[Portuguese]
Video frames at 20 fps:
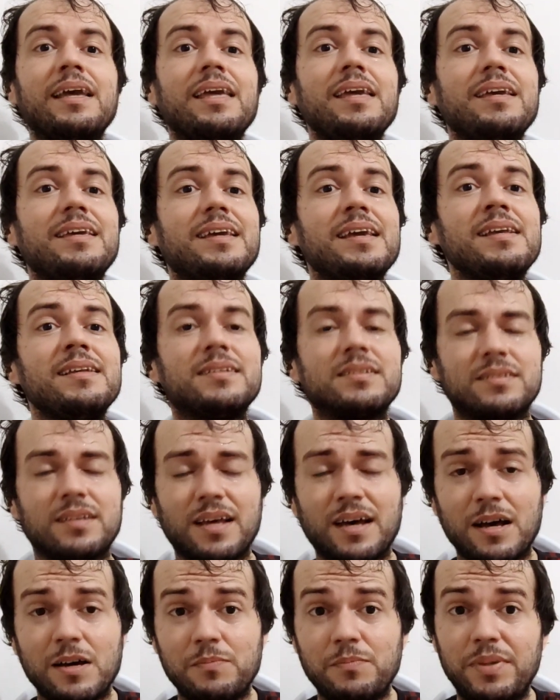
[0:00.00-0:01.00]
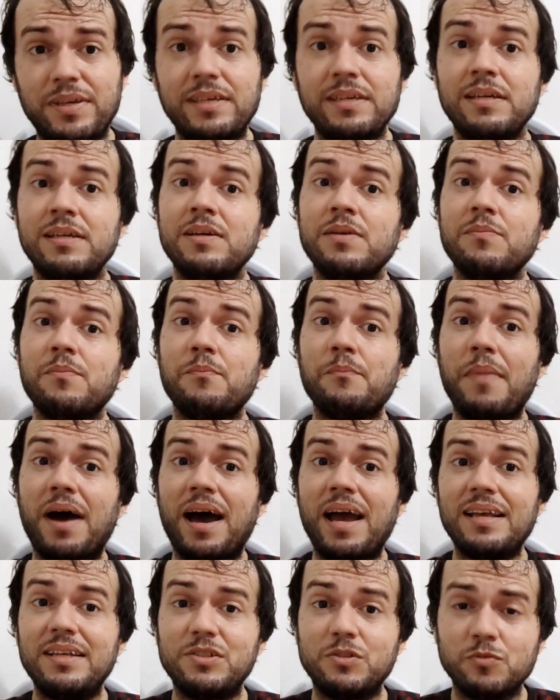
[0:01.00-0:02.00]
e quem sabe
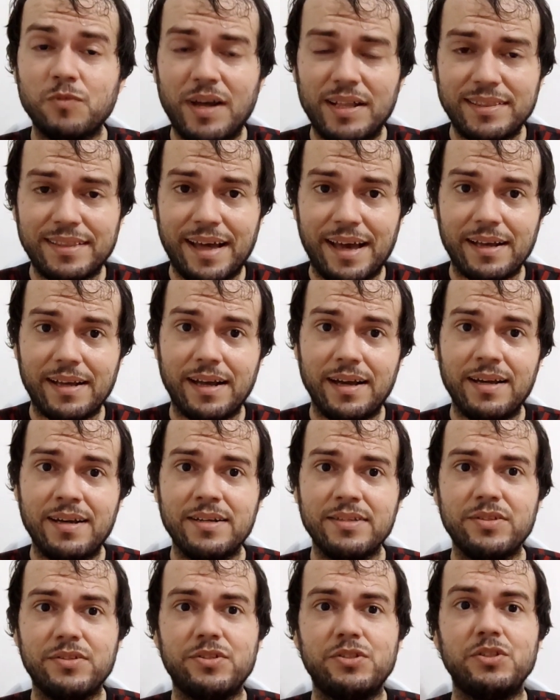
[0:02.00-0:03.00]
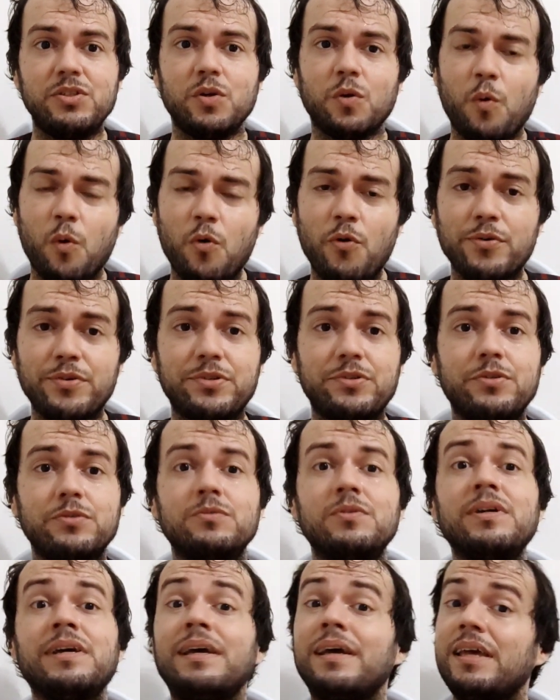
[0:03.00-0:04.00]
mais um atacante,
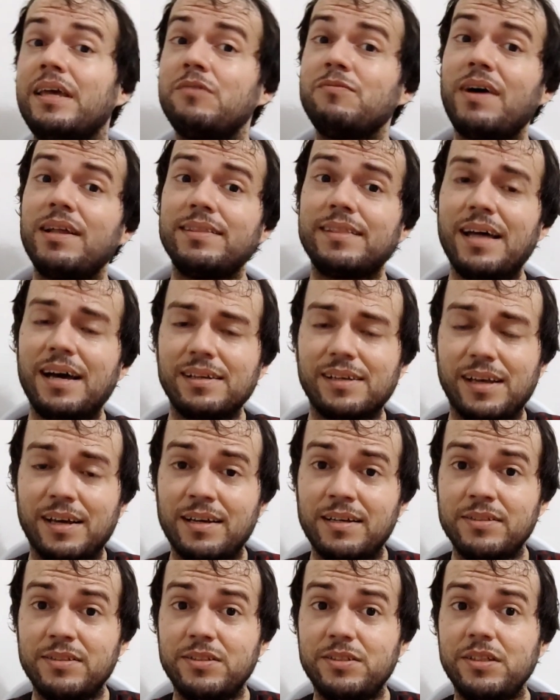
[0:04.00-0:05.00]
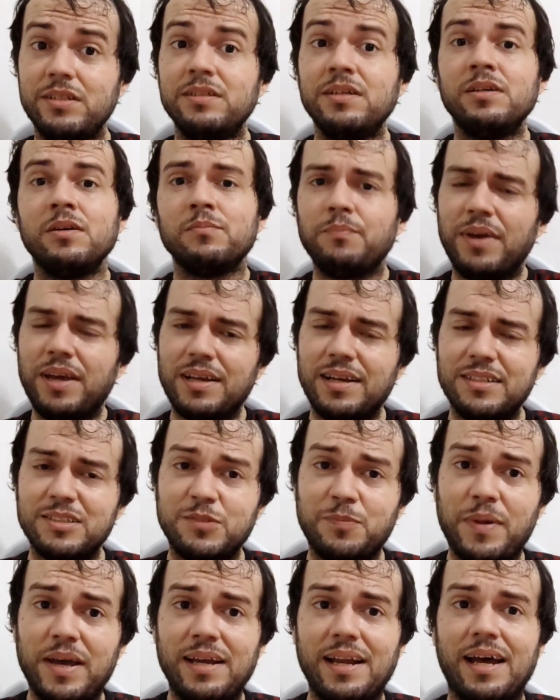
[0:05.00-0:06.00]
8, e um atacante
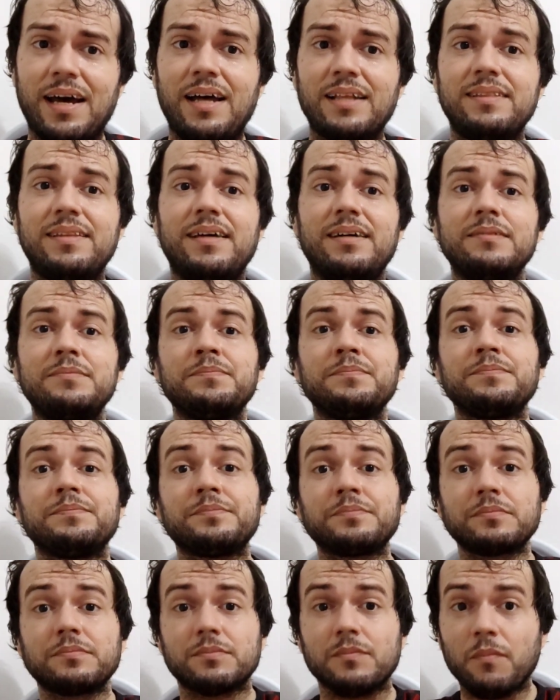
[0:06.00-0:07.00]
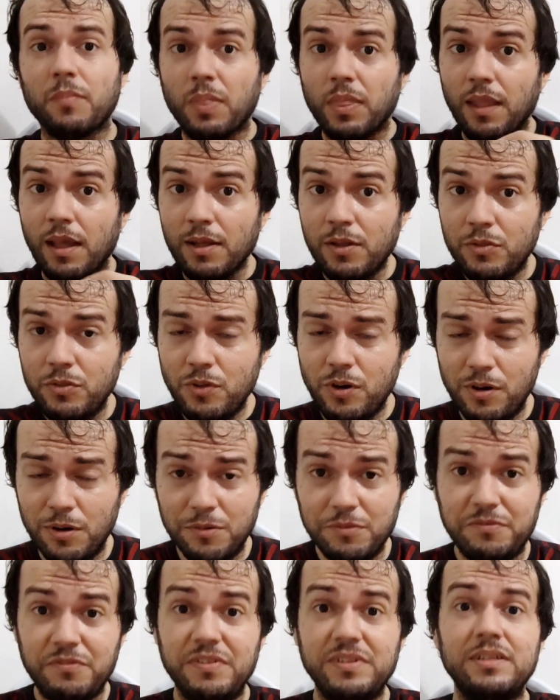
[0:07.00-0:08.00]
pelas beiradas,
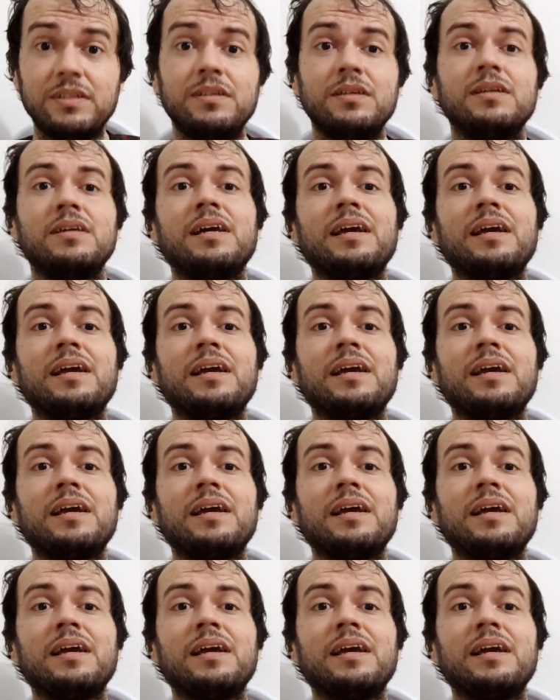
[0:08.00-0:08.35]
9.